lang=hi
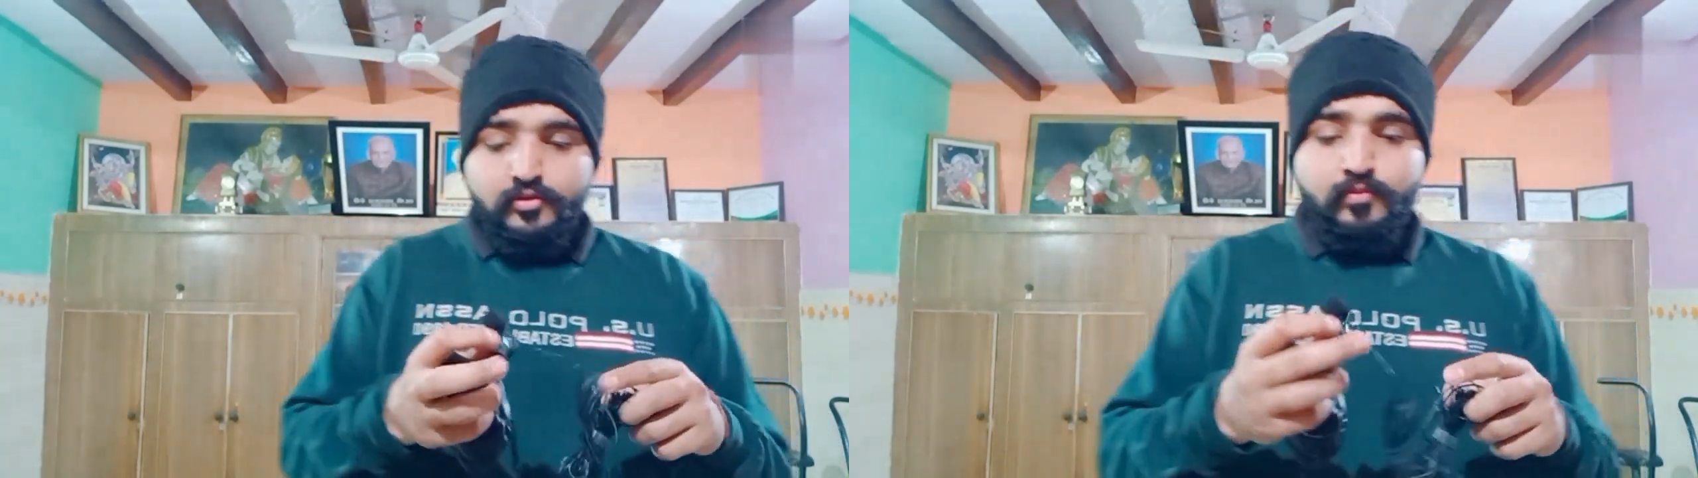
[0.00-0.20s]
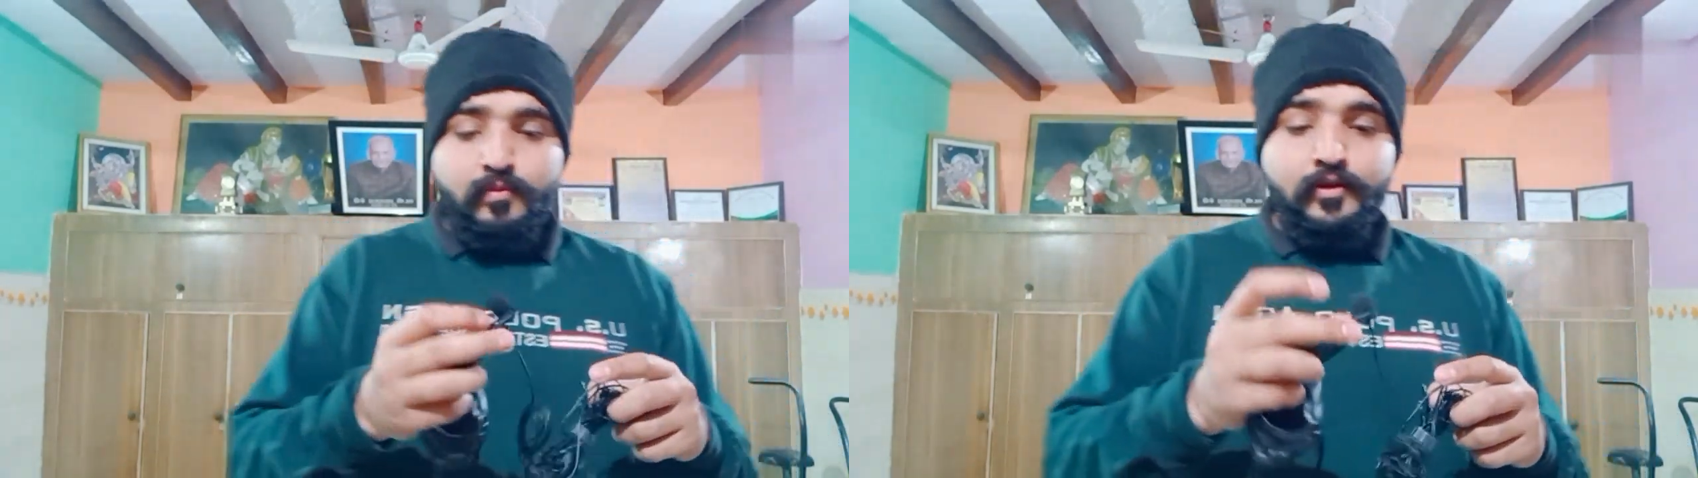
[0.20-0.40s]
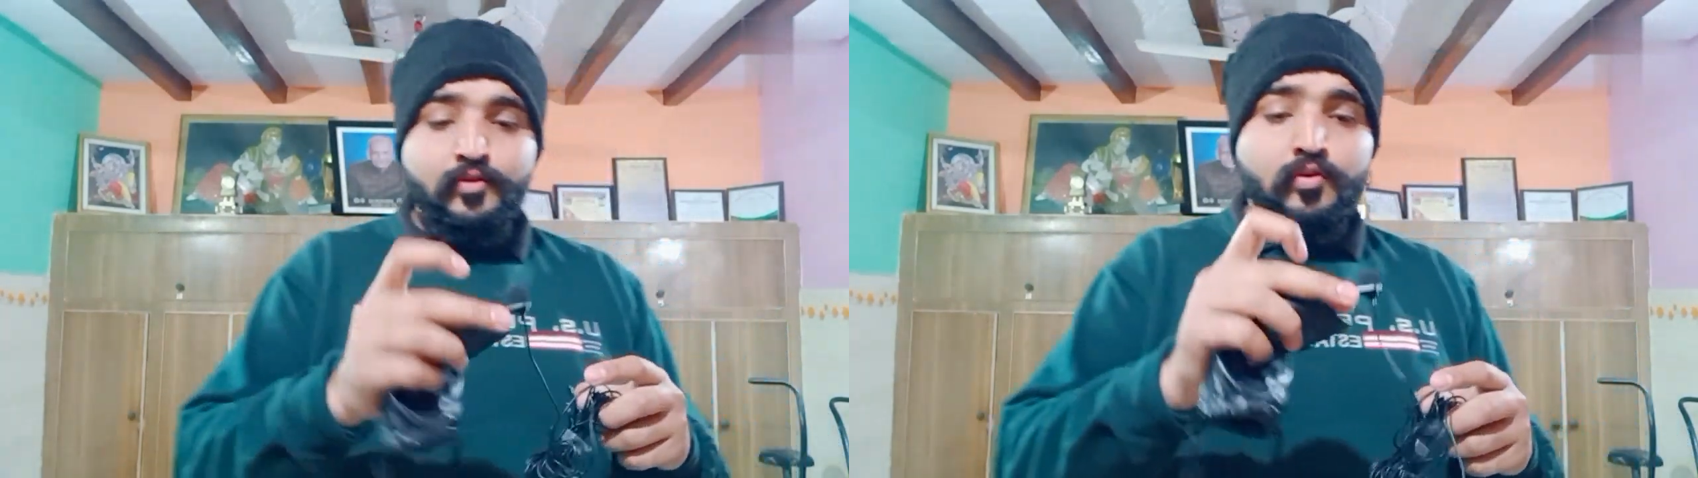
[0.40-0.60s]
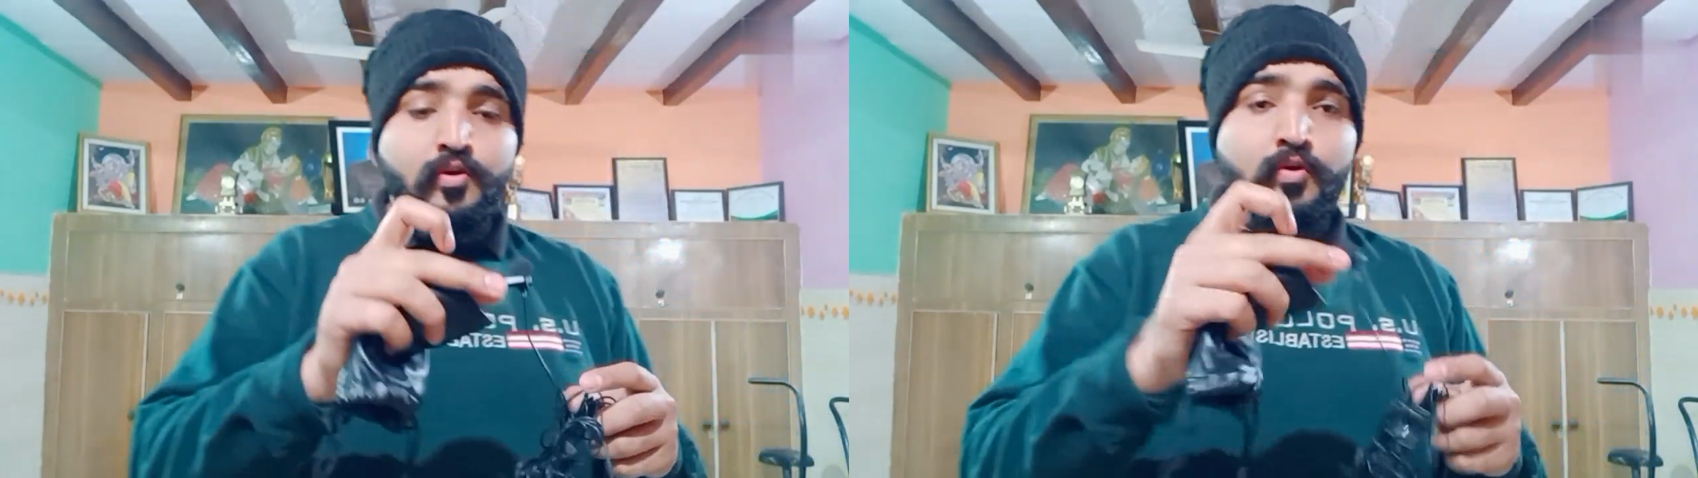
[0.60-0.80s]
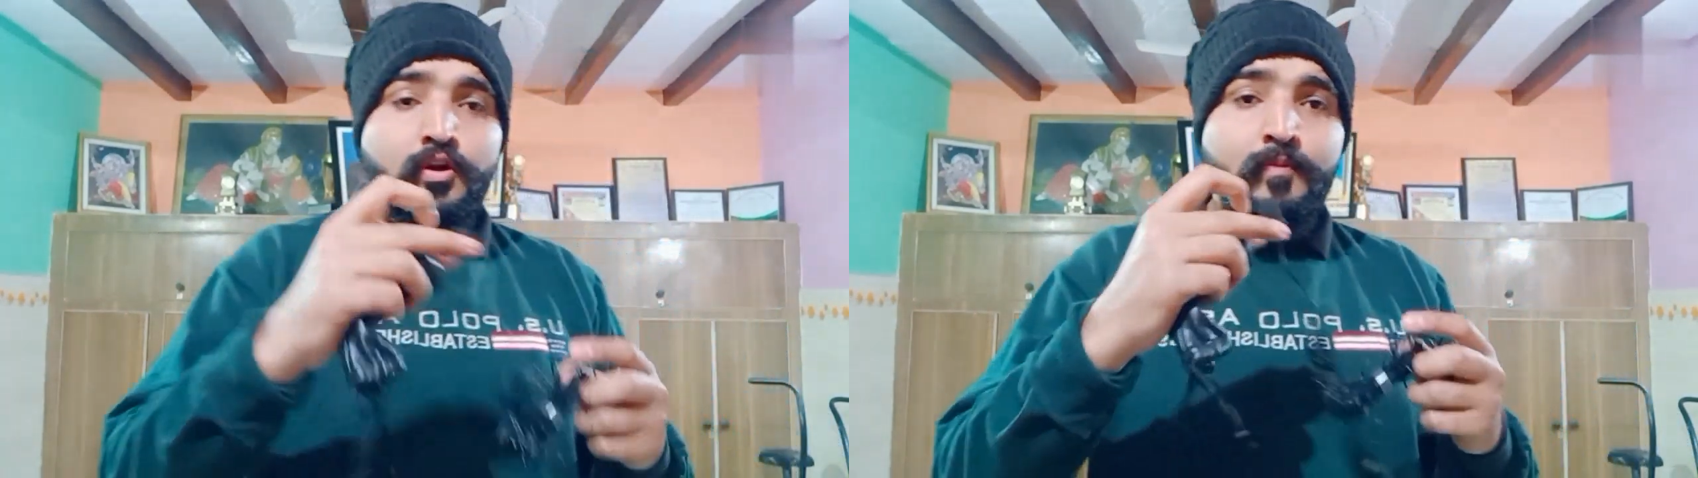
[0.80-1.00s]
तो भाई यो
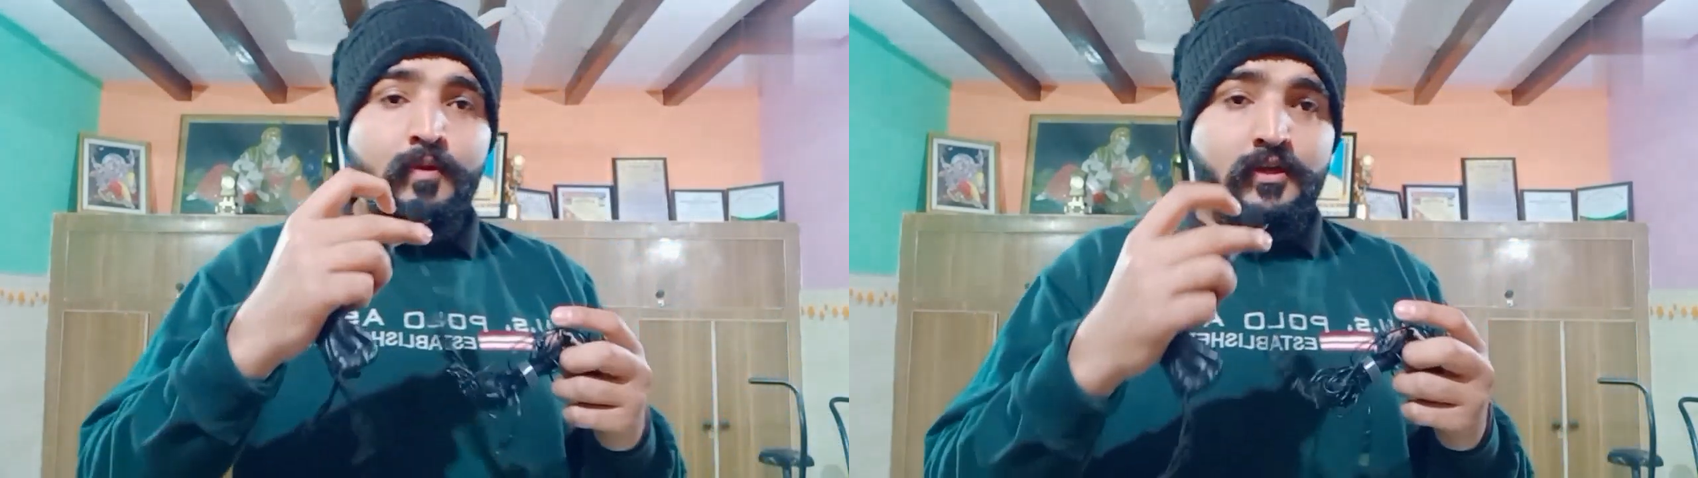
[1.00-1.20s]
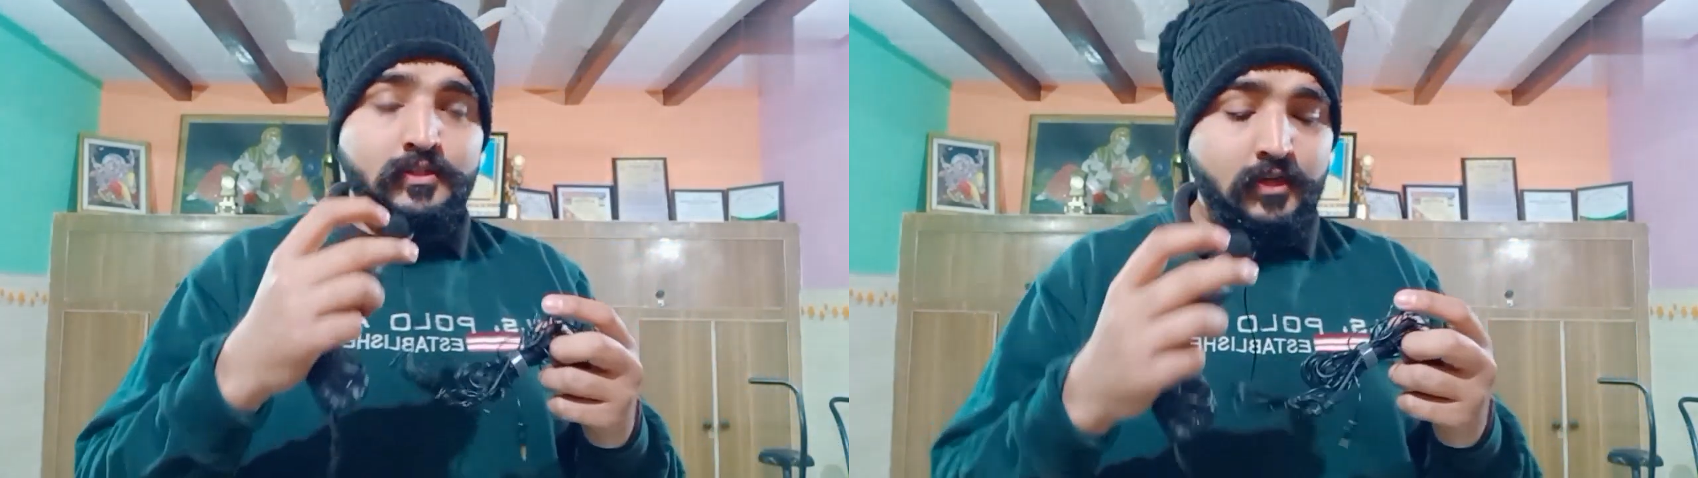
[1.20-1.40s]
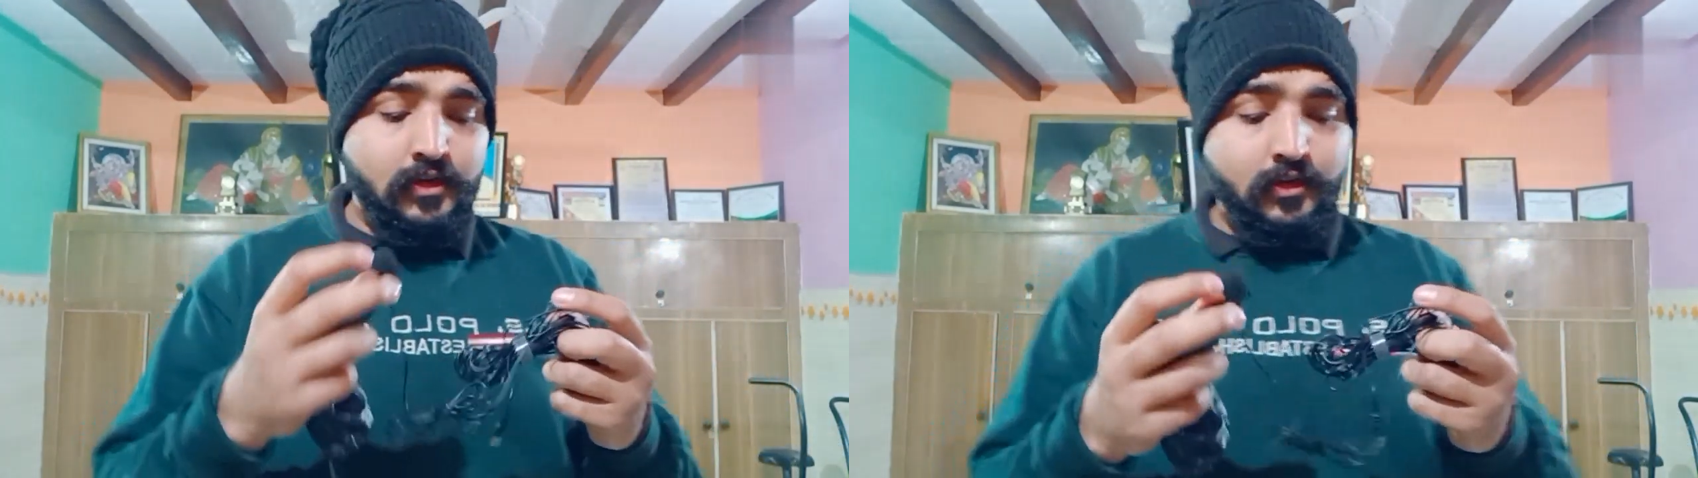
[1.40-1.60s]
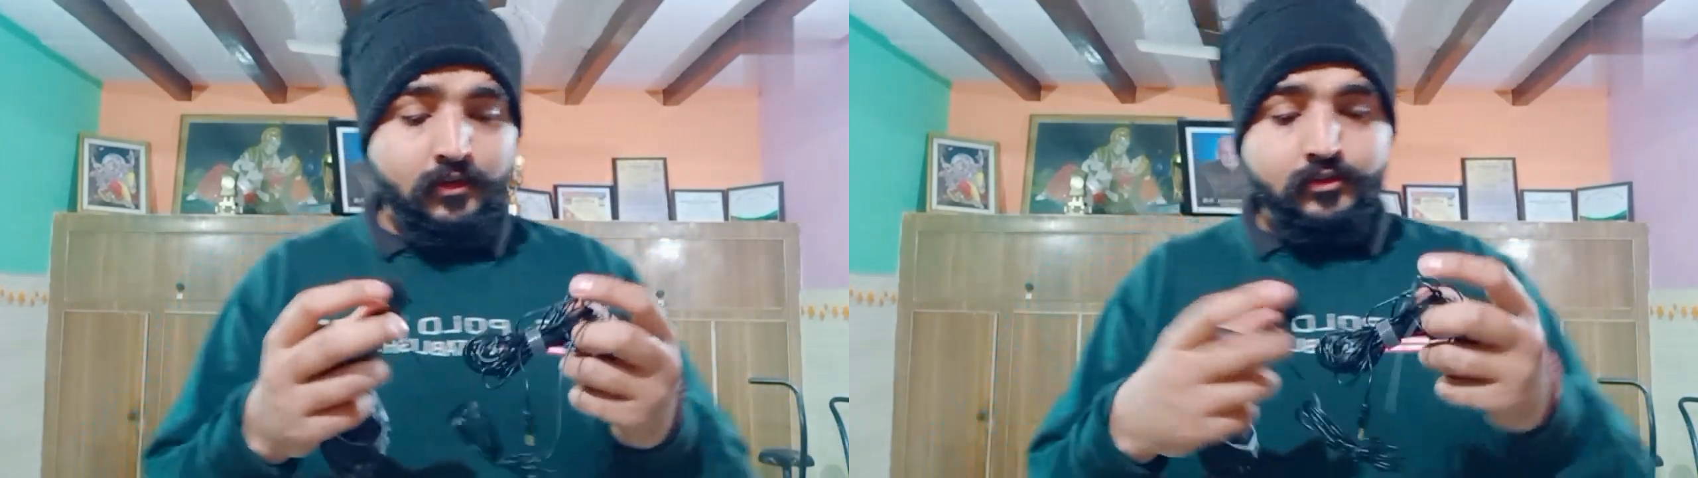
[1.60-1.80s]
कॉलर पर लग जाएगा